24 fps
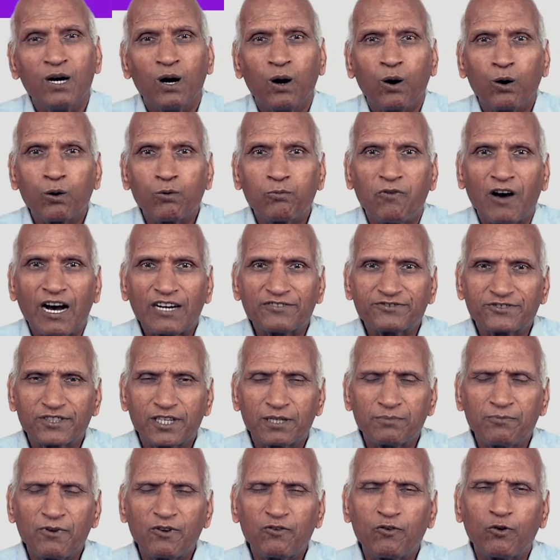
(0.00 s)
और वास्तव
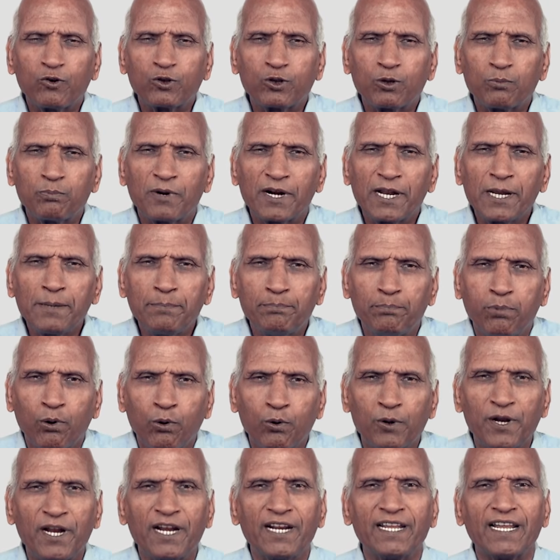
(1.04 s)
में वो तो बड़ी
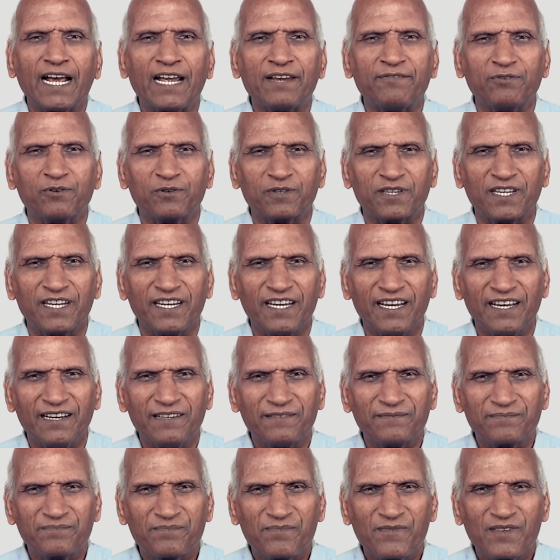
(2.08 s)
बोरिंग लाइफ होती है
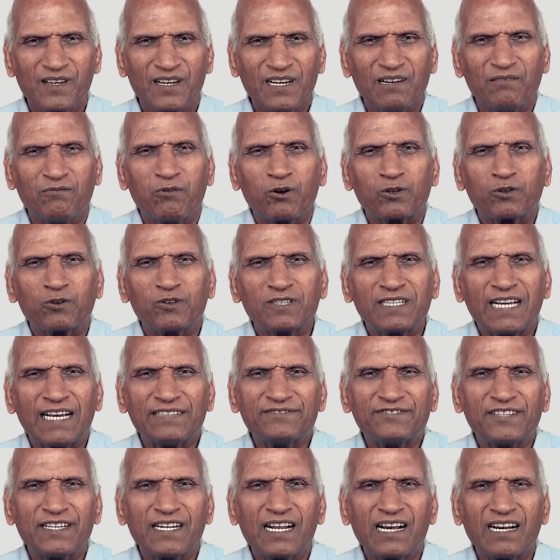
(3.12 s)
वो तो
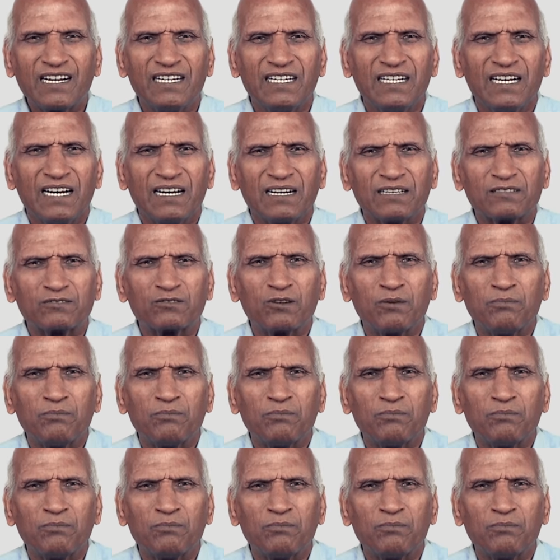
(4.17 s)
जैसे ना तो